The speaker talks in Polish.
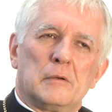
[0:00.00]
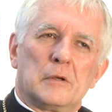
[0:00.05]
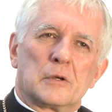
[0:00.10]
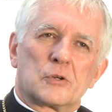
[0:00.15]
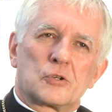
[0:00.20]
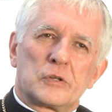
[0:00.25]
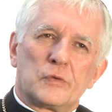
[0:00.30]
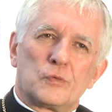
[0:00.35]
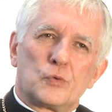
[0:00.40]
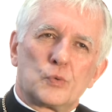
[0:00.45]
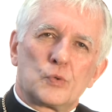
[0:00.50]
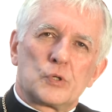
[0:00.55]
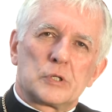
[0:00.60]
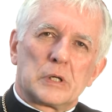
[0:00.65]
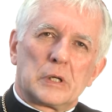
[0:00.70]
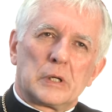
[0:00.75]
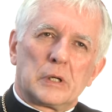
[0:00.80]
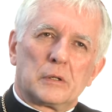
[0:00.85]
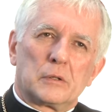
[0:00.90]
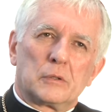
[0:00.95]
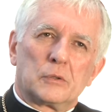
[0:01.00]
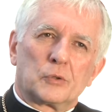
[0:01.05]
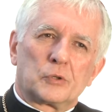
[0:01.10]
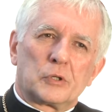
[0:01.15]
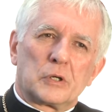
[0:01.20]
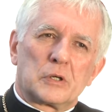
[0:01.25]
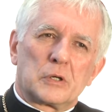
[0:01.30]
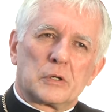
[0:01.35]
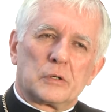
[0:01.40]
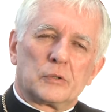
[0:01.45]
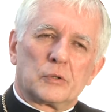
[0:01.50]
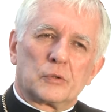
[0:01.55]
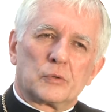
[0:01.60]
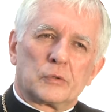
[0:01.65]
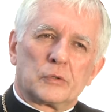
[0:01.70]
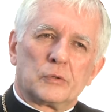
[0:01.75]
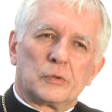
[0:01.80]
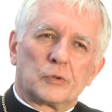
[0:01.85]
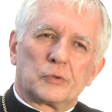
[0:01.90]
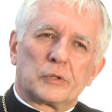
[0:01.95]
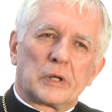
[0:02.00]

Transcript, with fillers: Jeszcze wrócę do, tych, do, do